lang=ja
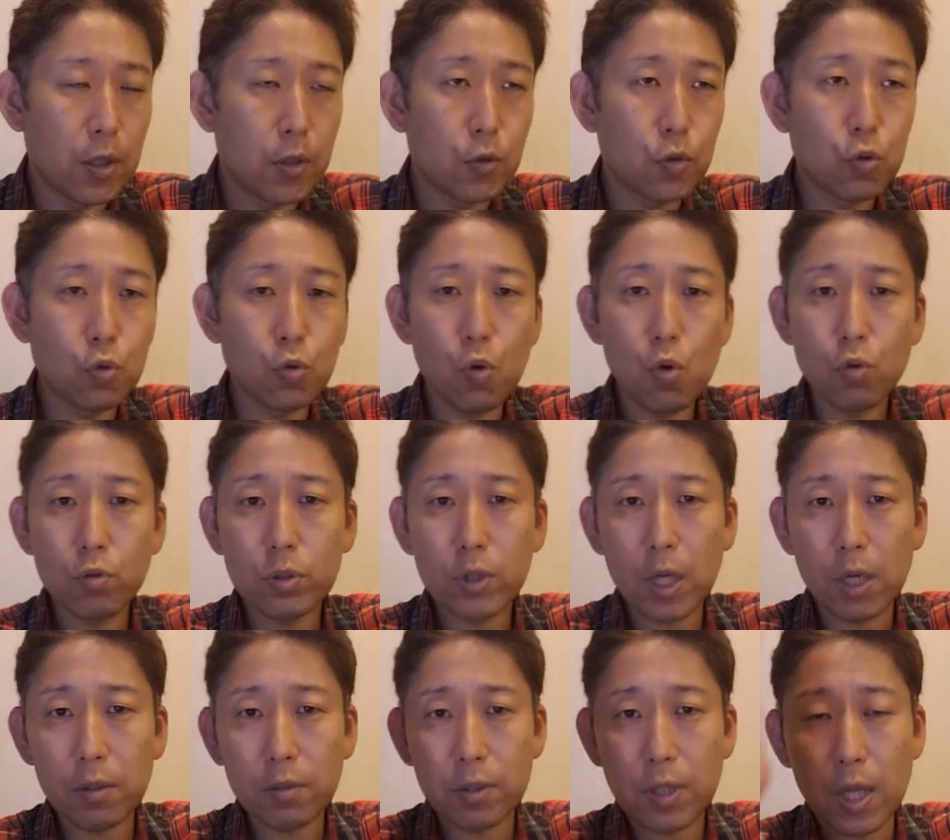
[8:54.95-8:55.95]
すごく
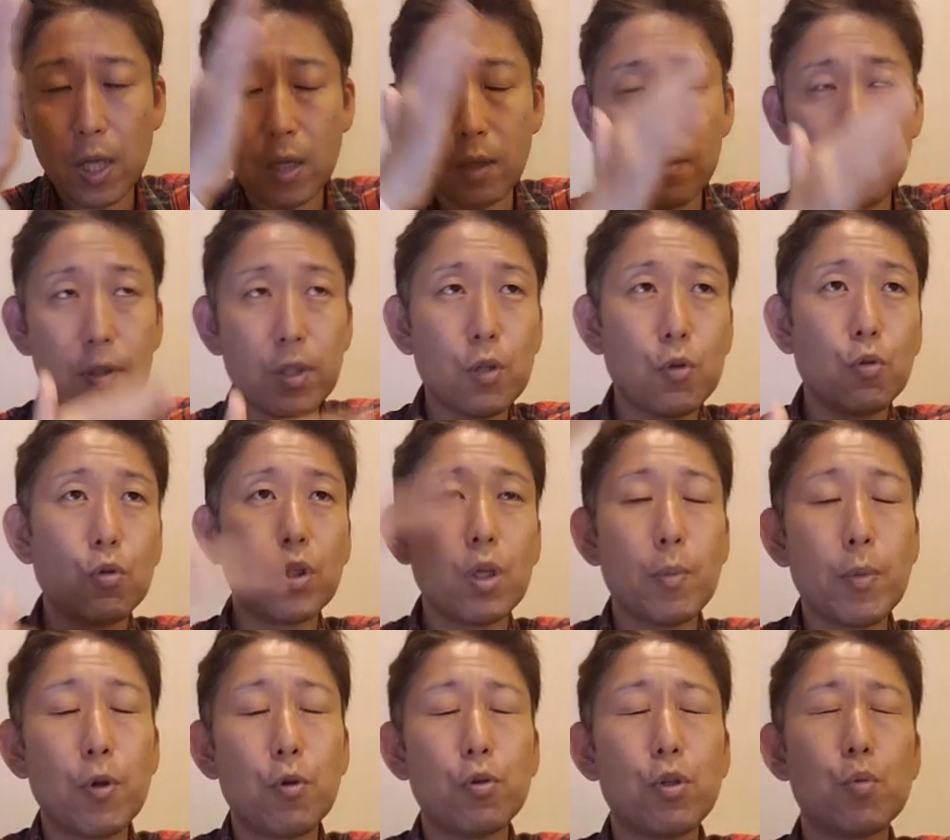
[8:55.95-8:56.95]
たくさんいろんな
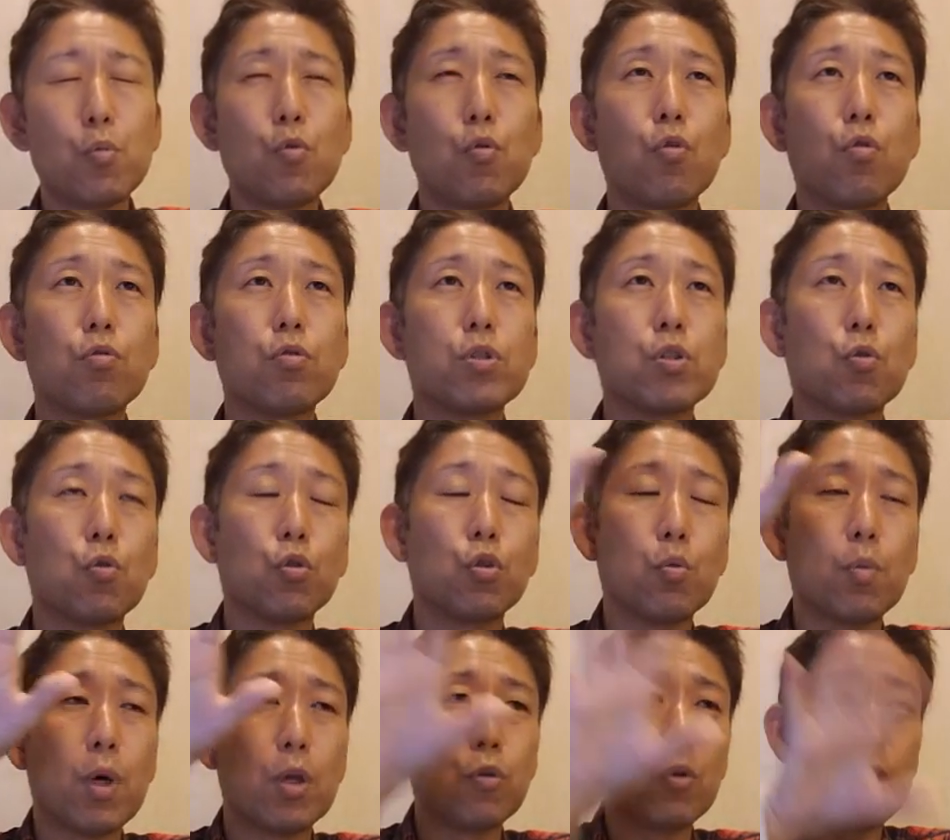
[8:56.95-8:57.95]
メロディーも動くし
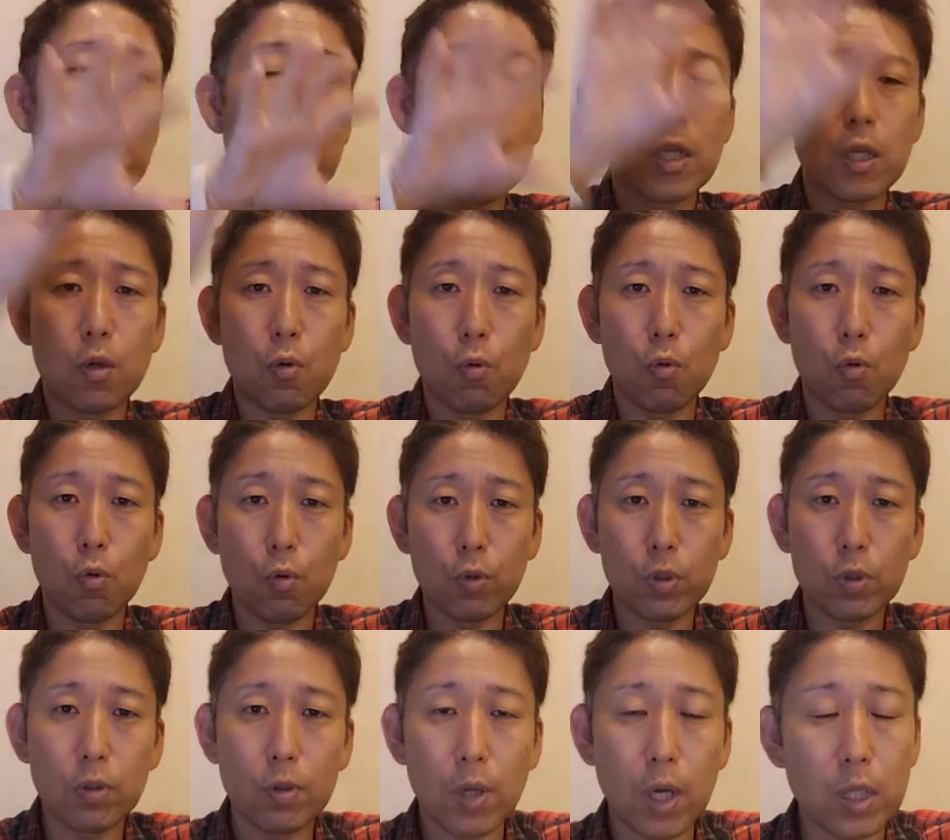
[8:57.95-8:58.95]
言葉の中にこ